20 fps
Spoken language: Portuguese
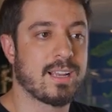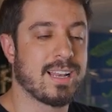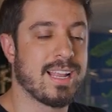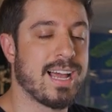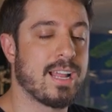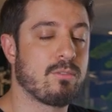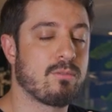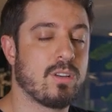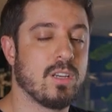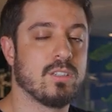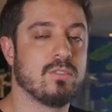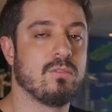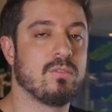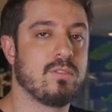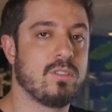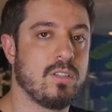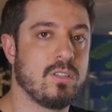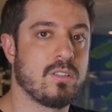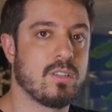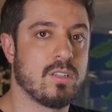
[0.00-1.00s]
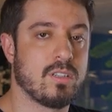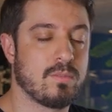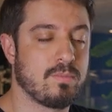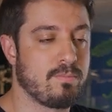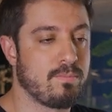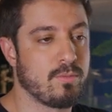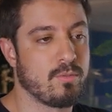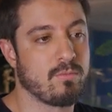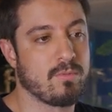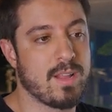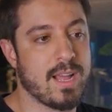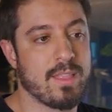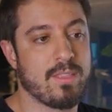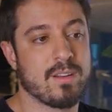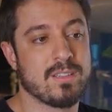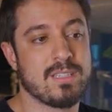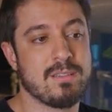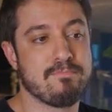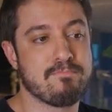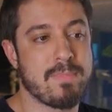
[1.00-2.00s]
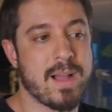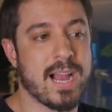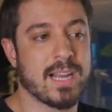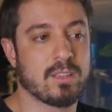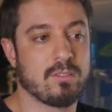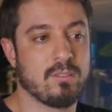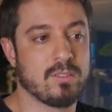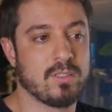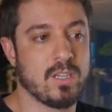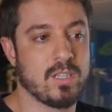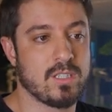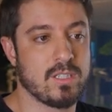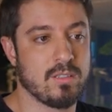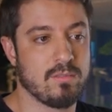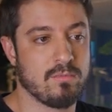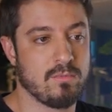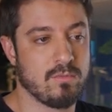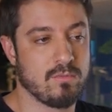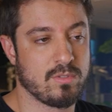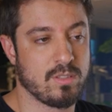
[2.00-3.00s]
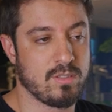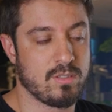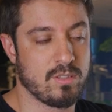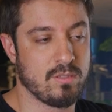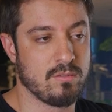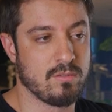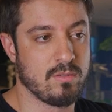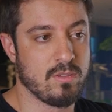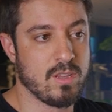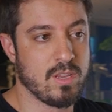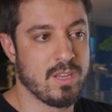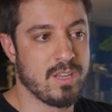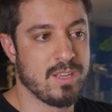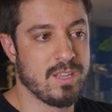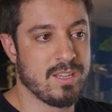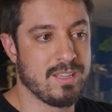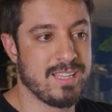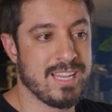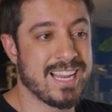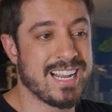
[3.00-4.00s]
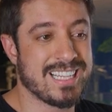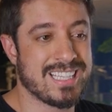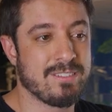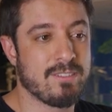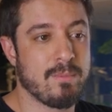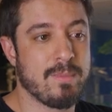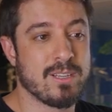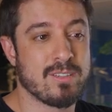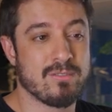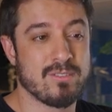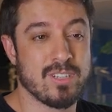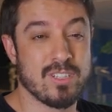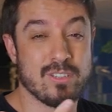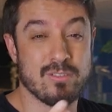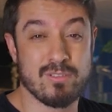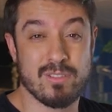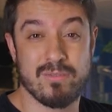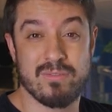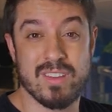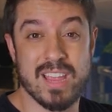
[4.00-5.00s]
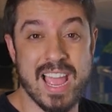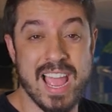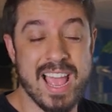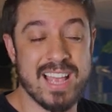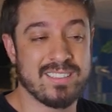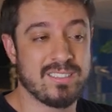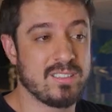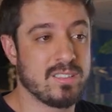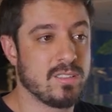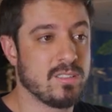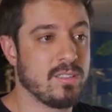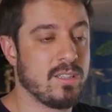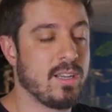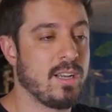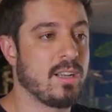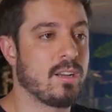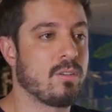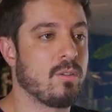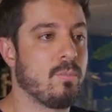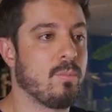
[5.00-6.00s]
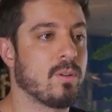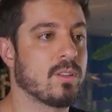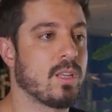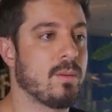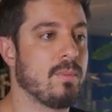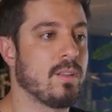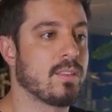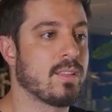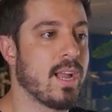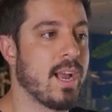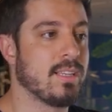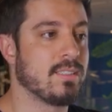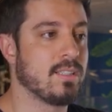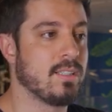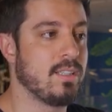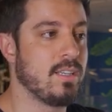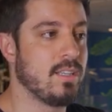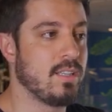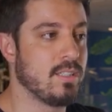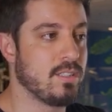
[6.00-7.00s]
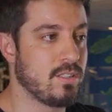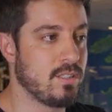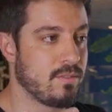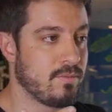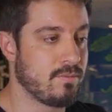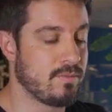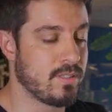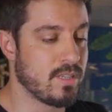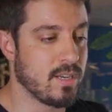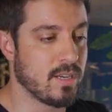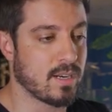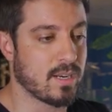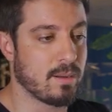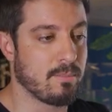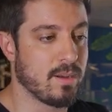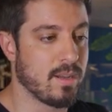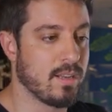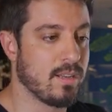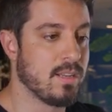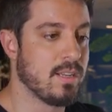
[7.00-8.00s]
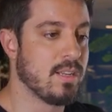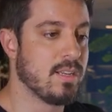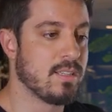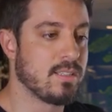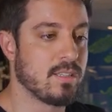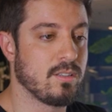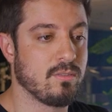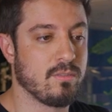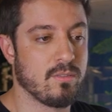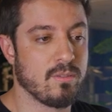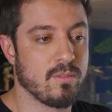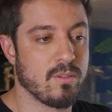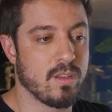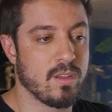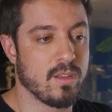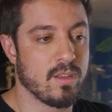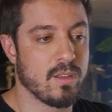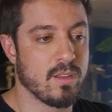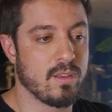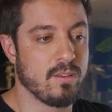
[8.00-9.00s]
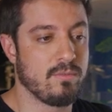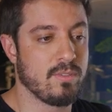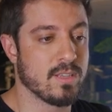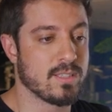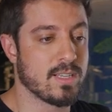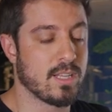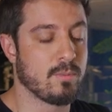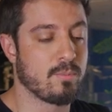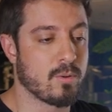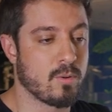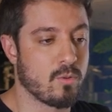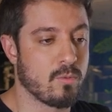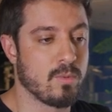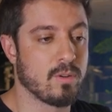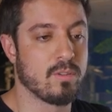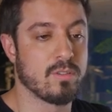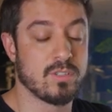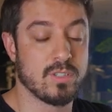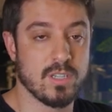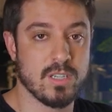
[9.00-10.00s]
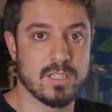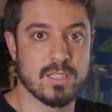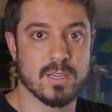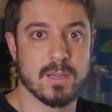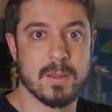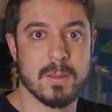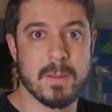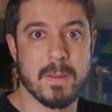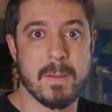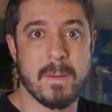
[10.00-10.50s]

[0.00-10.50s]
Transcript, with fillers: Claro que as notícias, por um lado, elas impactam a gente no sentido negativamente no sentido de vieses né, comportamentais ali, da gente ser, acabar sendo é, enviesado por alguma notícia,